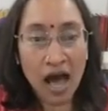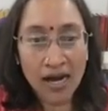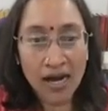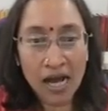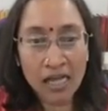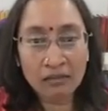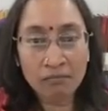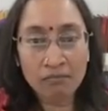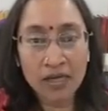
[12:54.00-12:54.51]

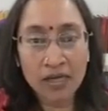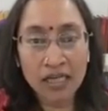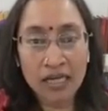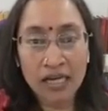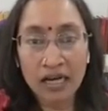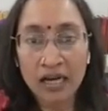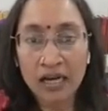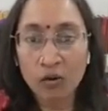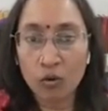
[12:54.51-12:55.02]

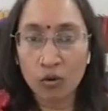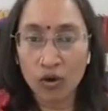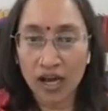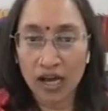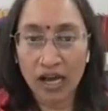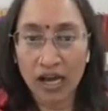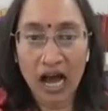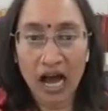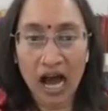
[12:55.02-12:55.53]
அனாத்மனகா
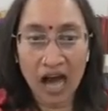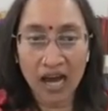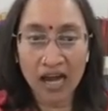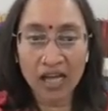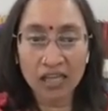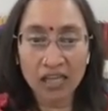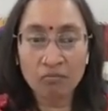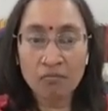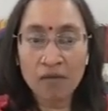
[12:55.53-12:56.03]
குணகா
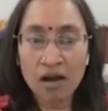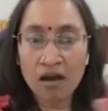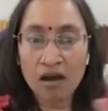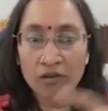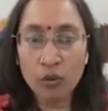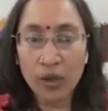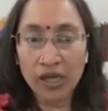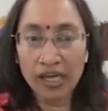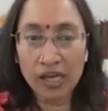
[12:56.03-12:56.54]

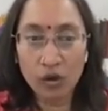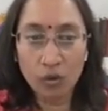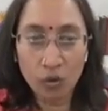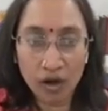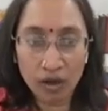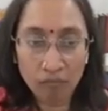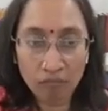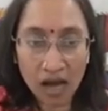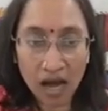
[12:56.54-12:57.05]
அனாத்மாவனுடைய
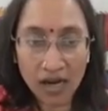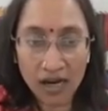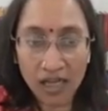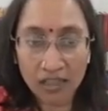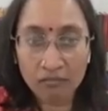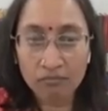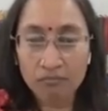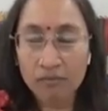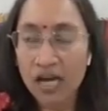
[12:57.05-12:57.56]
குணம்
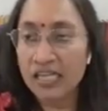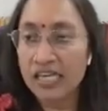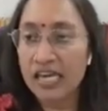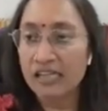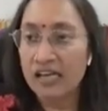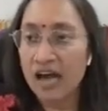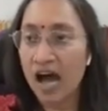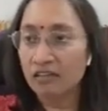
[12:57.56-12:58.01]
அனாத்மா எது